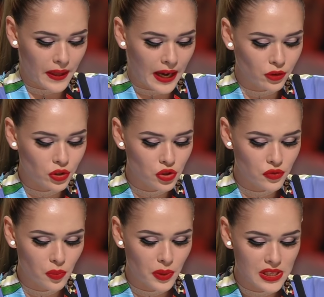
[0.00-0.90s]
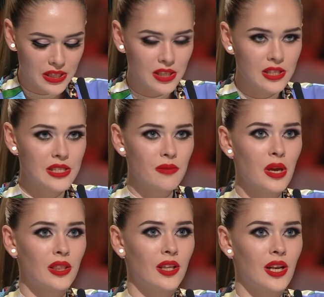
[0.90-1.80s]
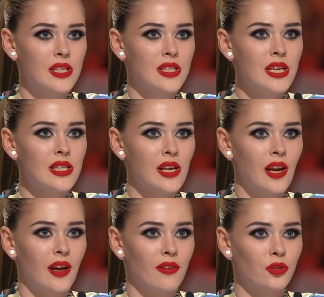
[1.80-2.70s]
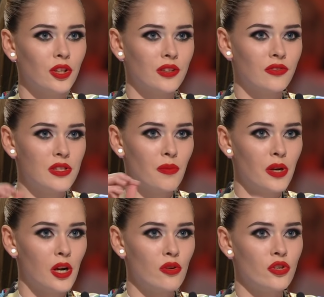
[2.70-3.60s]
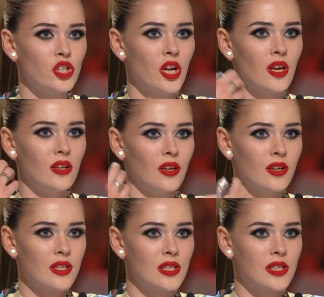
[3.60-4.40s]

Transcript: оно должно все происходить незаметно для зрителя, вот это все переключения,